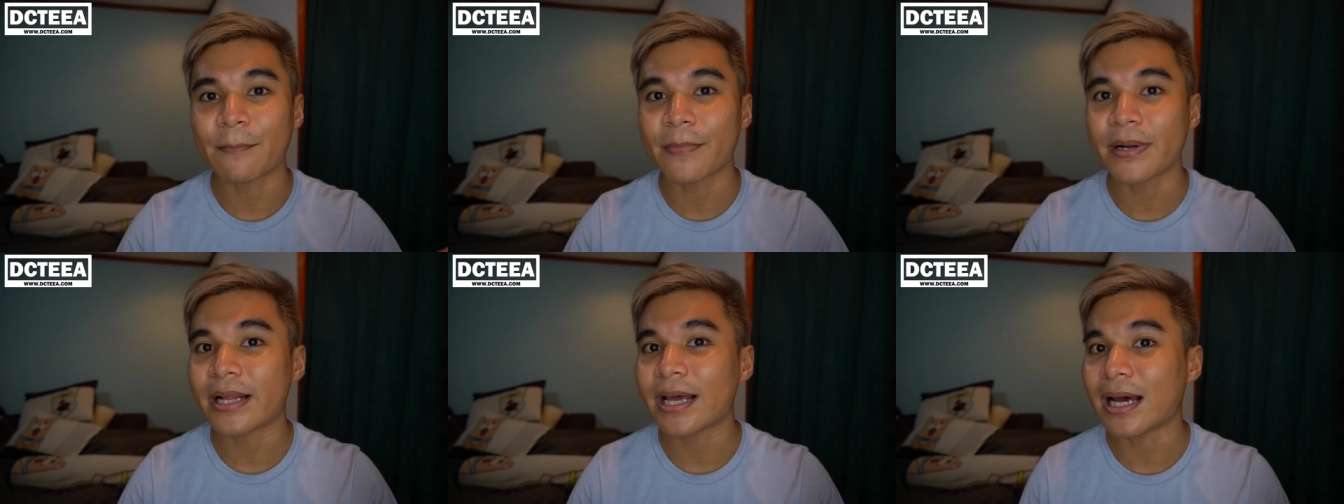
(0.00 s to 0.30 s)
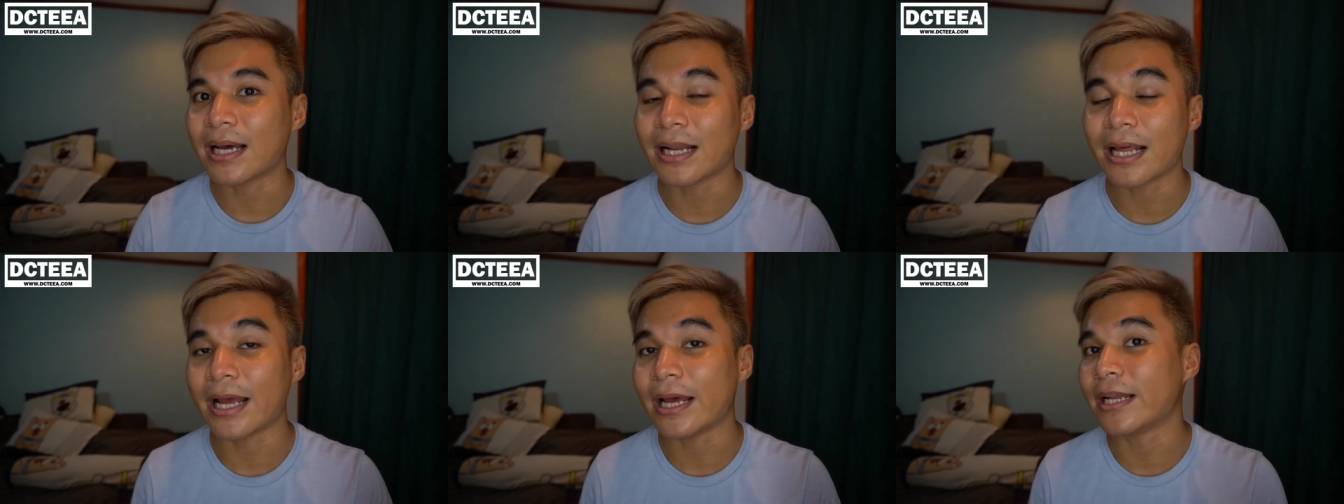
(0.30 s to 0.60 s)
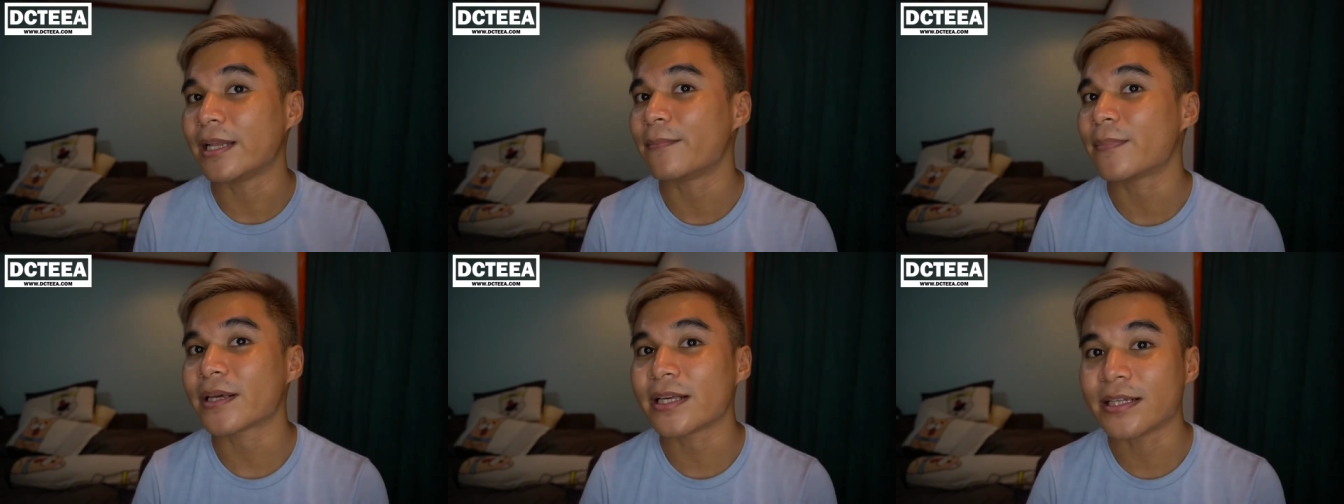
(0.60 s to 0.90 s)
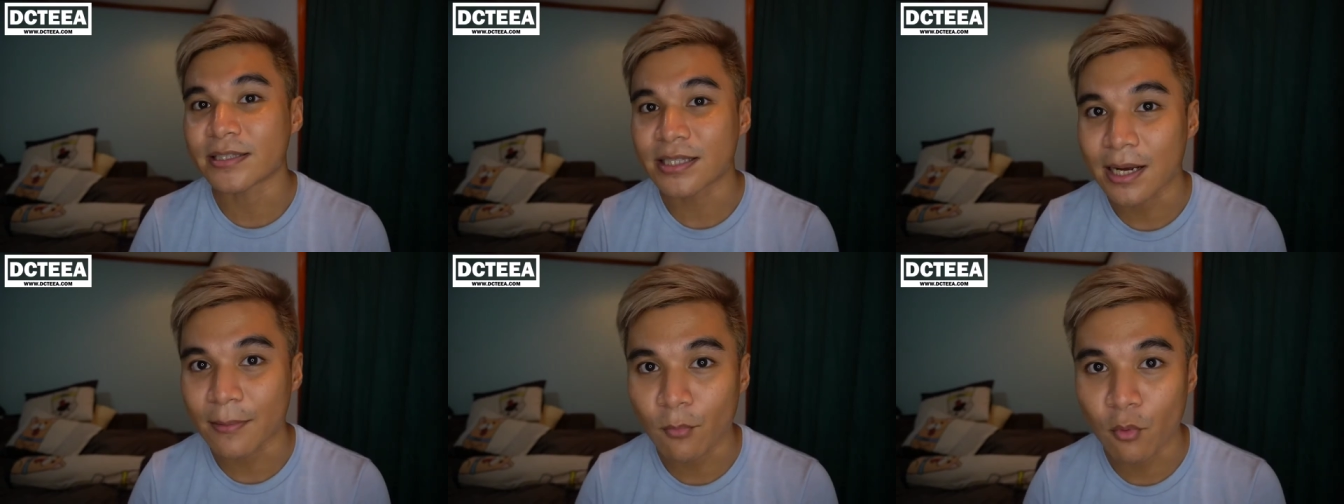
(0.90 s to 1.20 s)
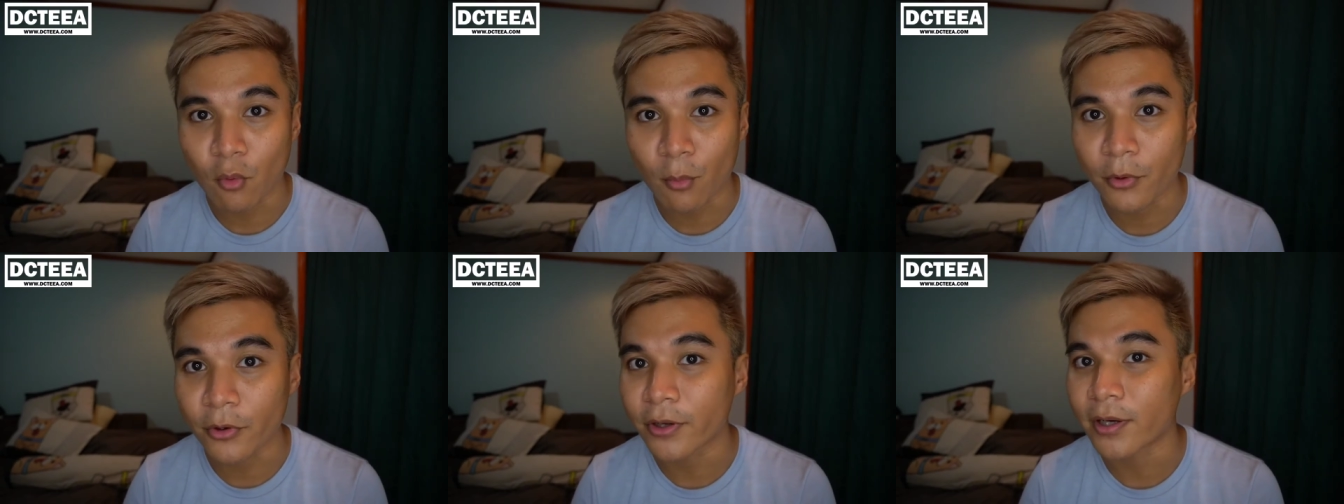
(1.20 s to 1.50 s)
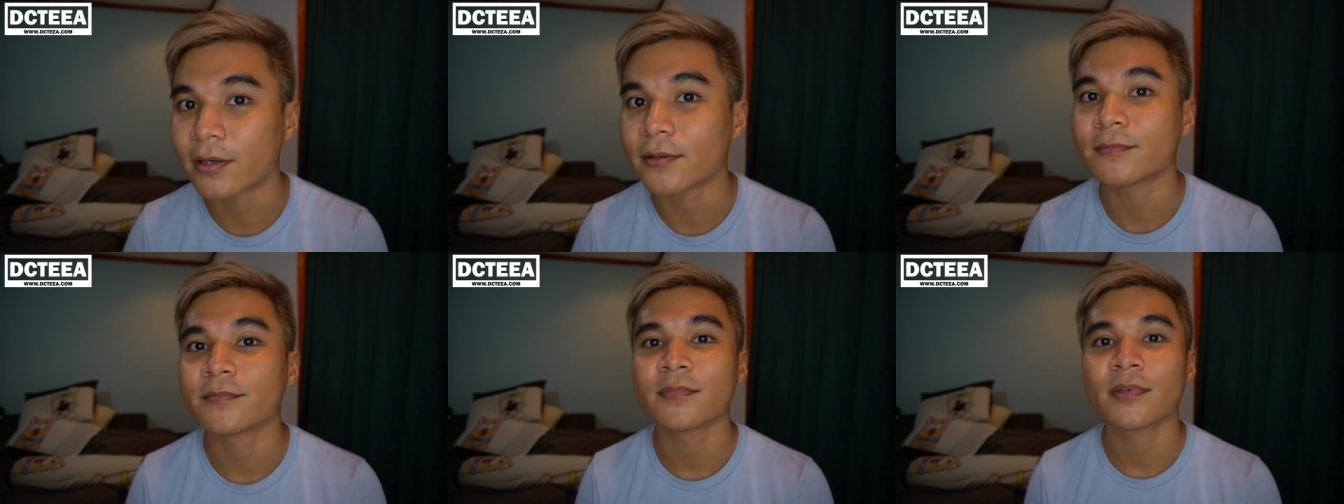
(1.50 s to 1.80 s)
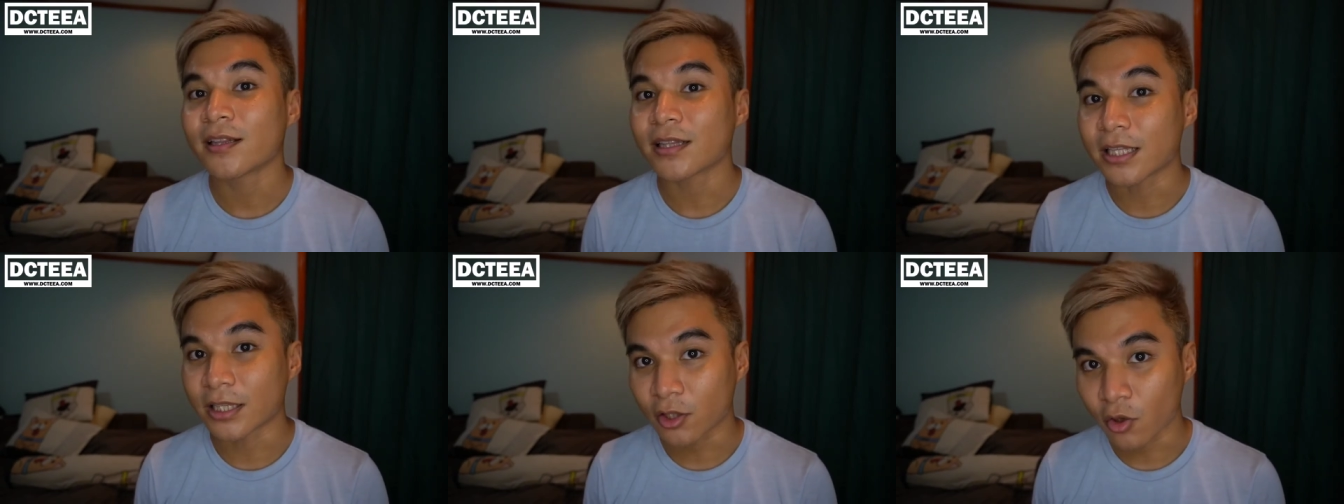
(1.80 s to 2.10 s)
บไม่ได้อะไรอันนี้ไปกินชาบูมาด้วย
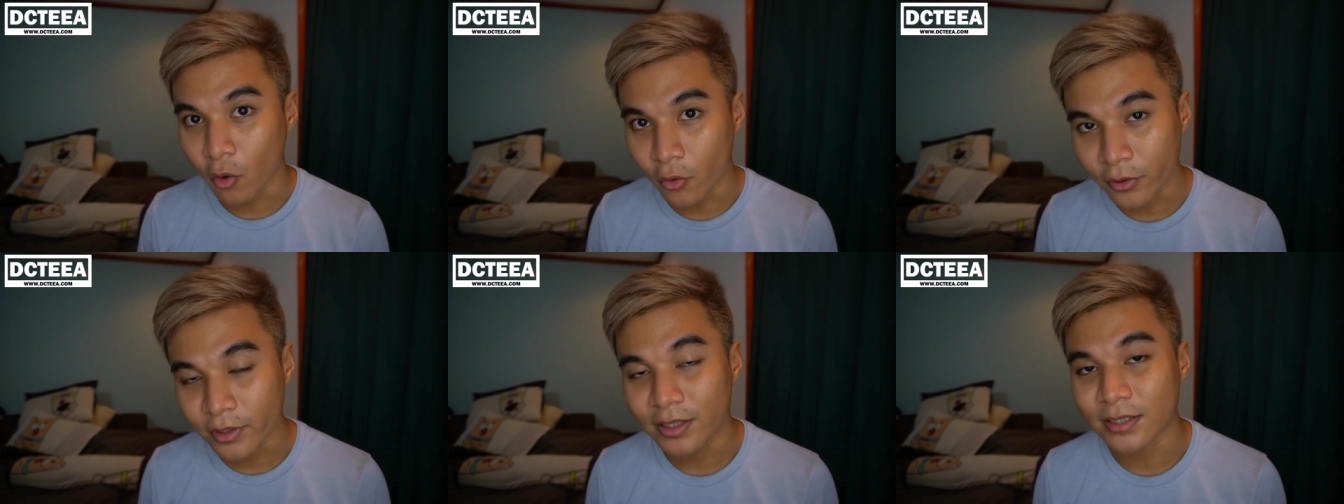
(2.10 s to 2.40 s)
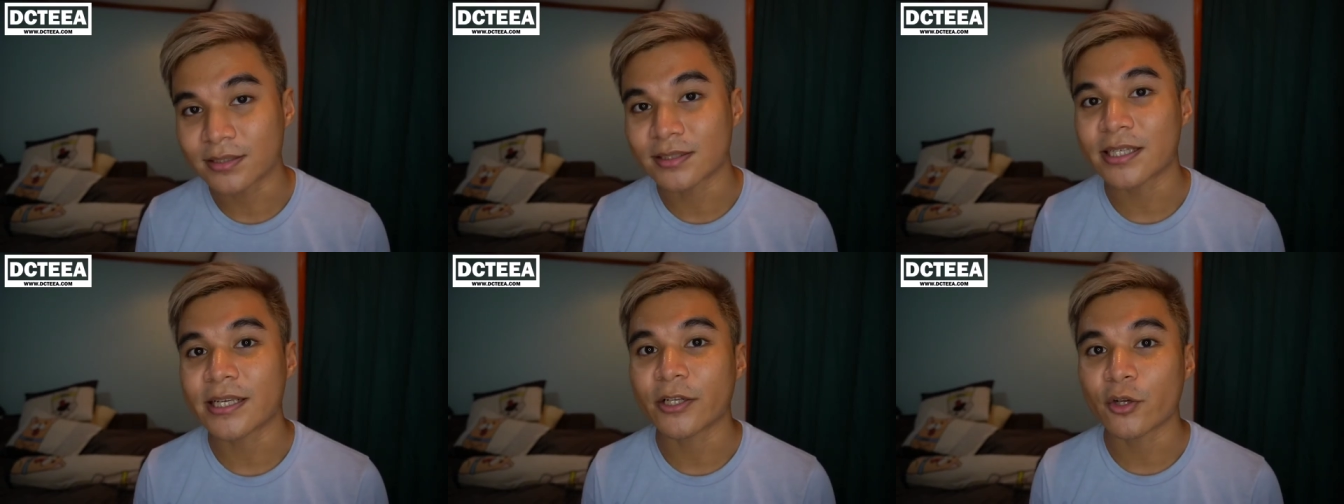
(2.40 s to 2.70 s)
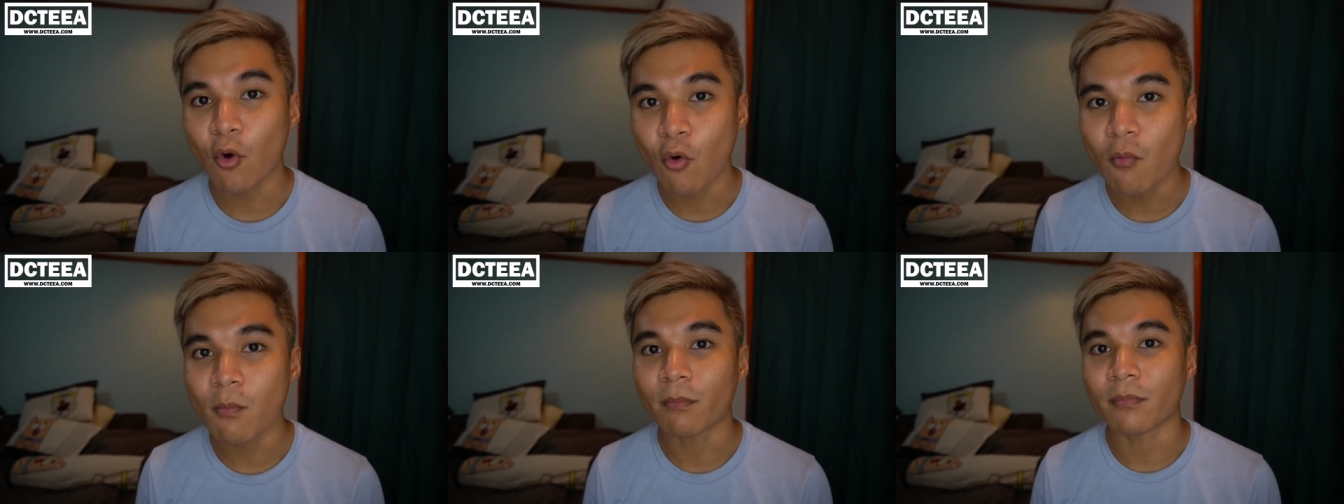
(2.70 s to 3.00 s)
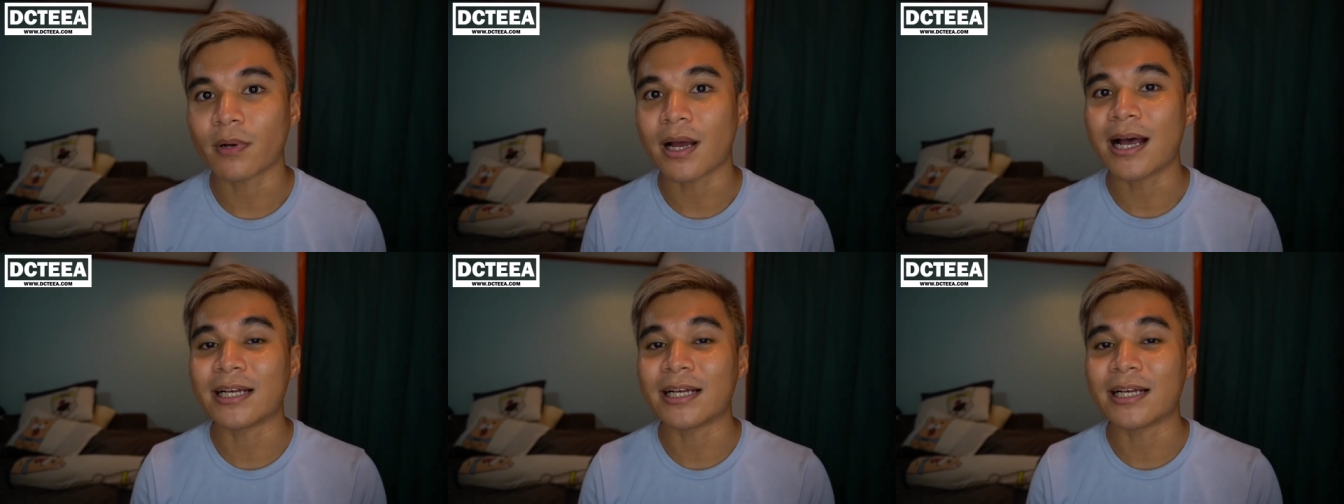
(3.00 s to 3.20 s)
ติดทนถึงสี่ทุ่ม